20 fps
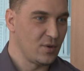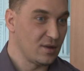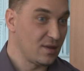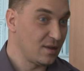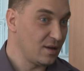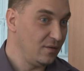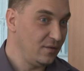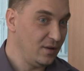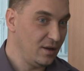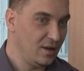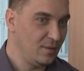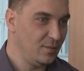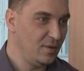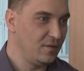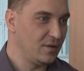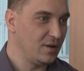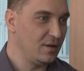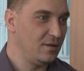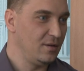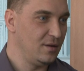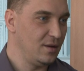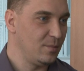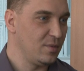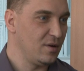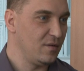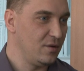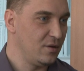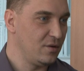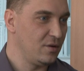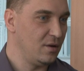przedstawieniem i wtedy
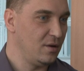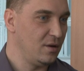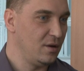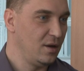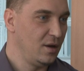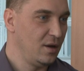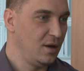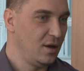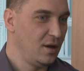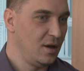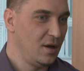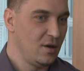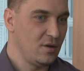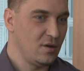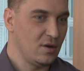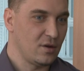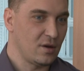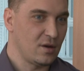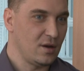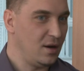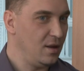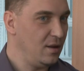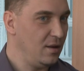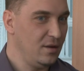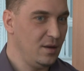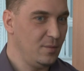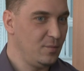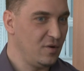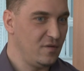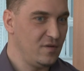naprawdę się, się czeka,
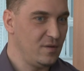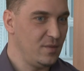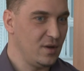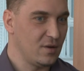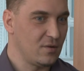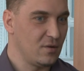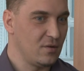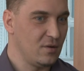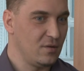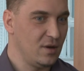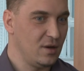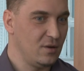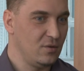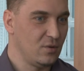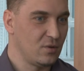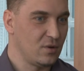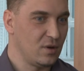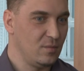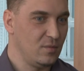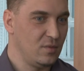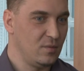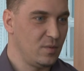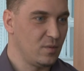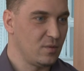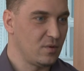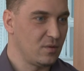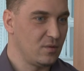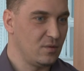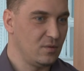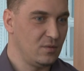ale nie powiem na kogo najdłużej, bo po
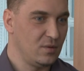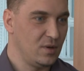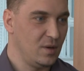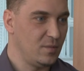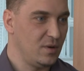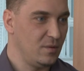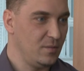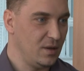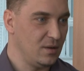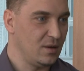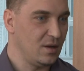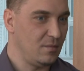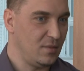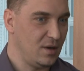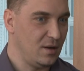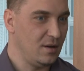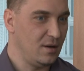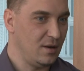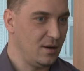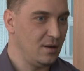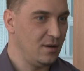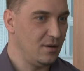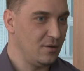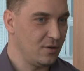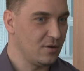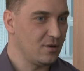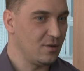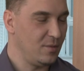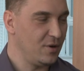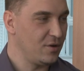prostu nie pamiętam, ale, ale
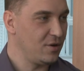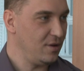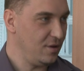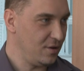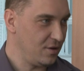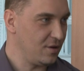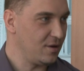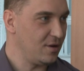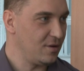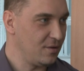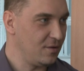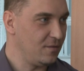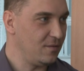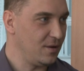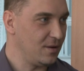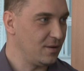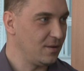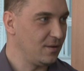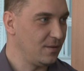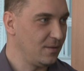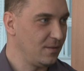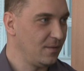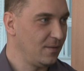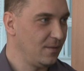że trzeba się naczekać to fakt.